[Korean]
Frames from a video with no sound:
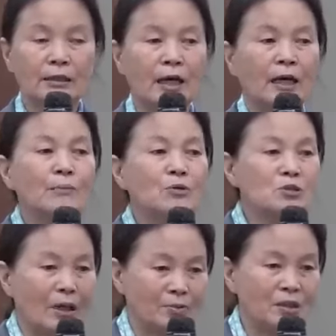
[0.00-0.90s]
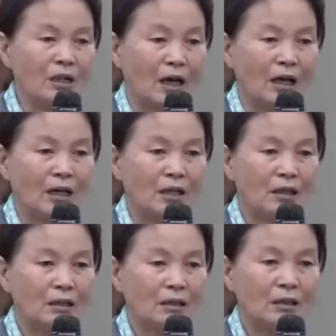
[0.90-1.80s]
내가 먼저 합시다.
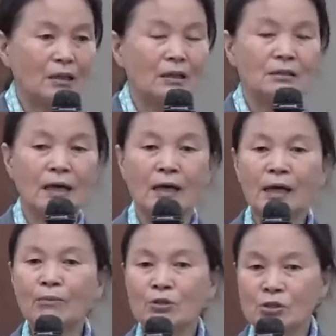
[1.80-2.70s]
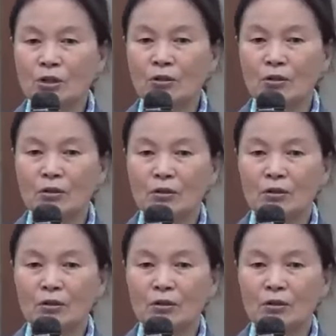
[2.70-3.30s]
내가 먼저.